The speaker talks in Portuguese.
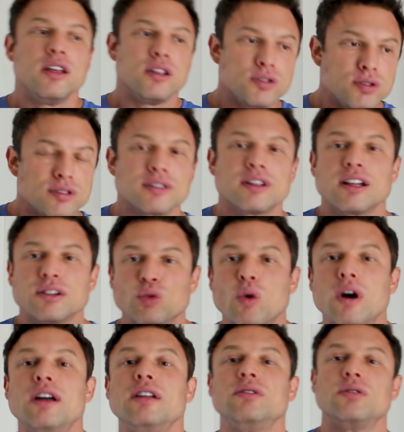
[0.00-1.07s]
E se os
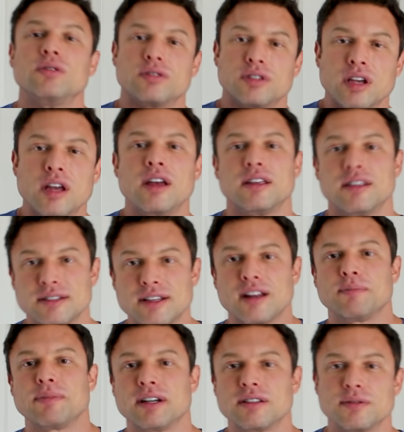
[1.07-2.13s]
graduandos
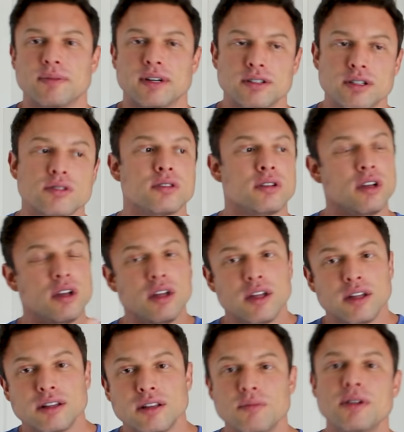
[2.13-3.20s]
quiserem participar disso,
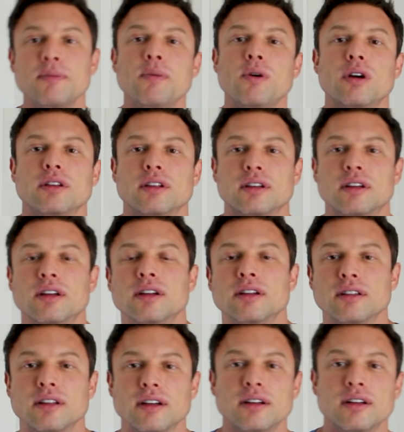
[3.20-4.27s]
também podem,
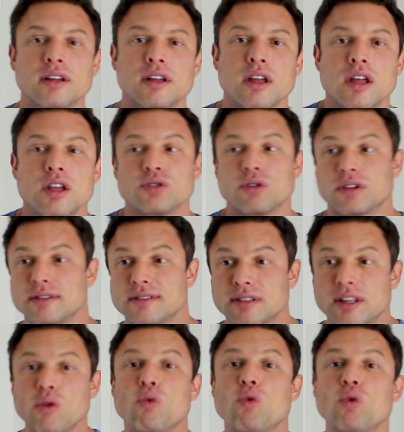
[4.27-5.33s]
né? Só que isso
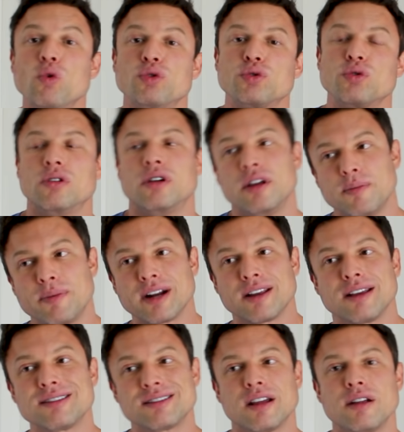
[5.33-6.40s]
tem um custo. E para
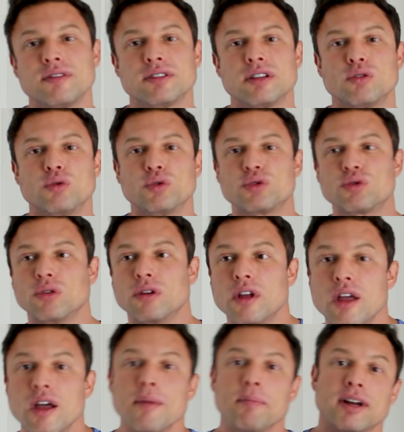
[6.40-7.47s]
que serve esse custo?
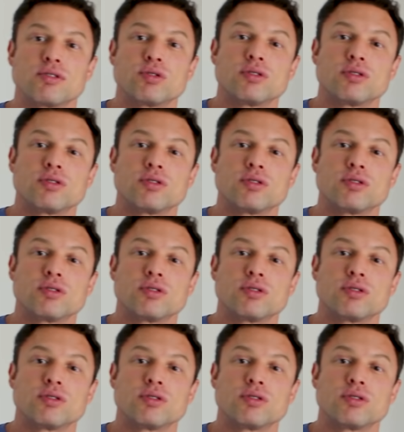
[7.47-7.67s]
Para